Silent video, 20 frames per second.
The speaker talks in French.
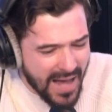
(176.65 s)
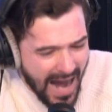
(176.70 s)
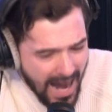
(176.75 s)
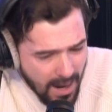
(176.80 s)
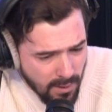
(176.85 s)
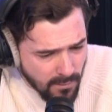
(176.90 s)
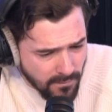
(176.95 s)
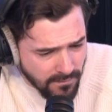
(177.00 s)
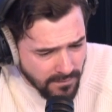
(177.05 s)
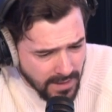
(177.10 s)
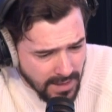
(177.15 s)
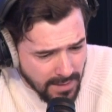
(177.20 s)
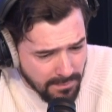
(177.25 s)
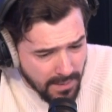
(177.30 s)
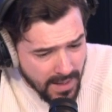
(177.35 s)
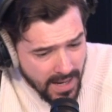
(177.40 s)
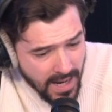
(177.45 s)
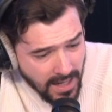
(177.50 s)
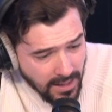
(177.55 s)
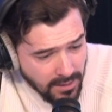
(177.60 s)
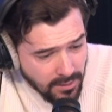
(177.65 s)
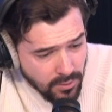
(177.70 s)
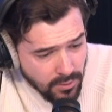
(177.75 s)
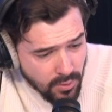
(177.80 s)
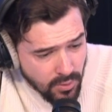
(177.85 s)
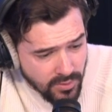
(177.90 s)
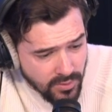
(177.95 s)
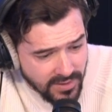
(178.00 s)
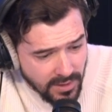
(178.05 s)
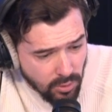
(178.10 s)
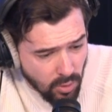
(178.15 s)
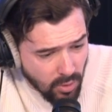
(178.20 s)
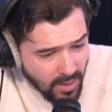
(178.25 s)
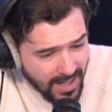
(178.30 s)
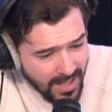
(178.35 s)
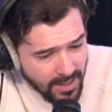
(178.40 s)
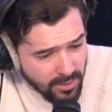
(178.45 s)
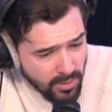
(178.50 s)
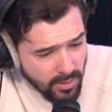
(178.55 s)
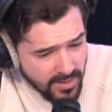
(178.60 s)
Allô Philippe, aide-nous, c'est trop
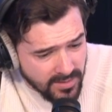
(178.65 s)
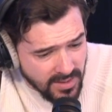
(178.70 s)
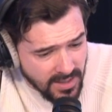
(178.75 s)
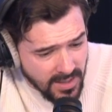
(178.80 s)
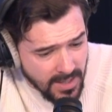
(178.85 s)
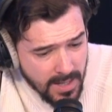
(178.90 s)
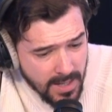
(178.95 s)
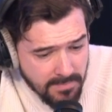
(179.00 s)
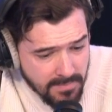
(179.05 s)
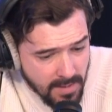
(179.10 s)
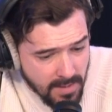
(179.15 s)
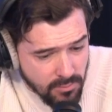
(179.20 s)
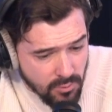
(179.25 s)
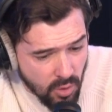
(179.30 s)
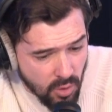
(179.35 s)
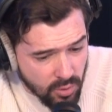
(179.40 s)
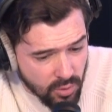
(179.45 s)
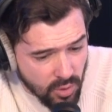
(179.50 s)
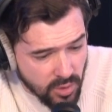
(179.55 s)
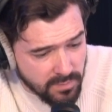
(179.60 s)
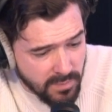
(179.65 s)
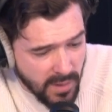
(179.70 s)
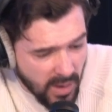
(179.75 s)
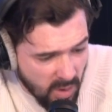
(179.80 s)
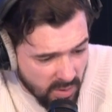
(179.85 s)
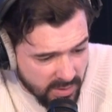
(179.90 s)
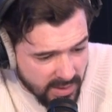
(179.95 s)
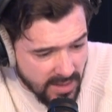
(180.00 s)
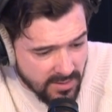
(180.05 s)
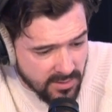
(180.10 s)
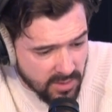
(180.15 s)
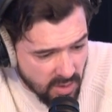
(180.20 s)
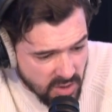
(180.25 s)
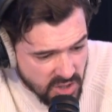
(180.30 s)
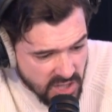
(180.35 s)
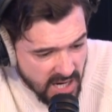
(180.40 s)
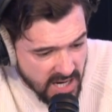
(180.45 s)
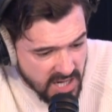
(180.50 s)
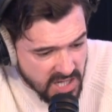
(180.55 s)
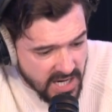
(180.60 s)
crado ici. Même nous, on n'ose pas rentrer sans le
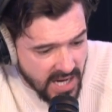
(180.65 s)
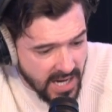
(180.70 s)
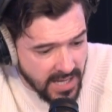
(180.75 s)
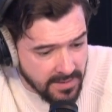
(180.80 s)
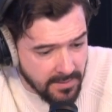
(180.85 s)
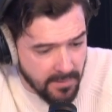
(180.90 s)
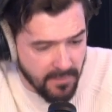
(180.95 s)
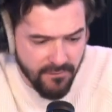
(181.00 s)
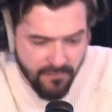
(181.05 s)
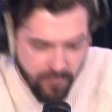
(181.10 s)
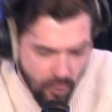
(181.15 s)
GIGN.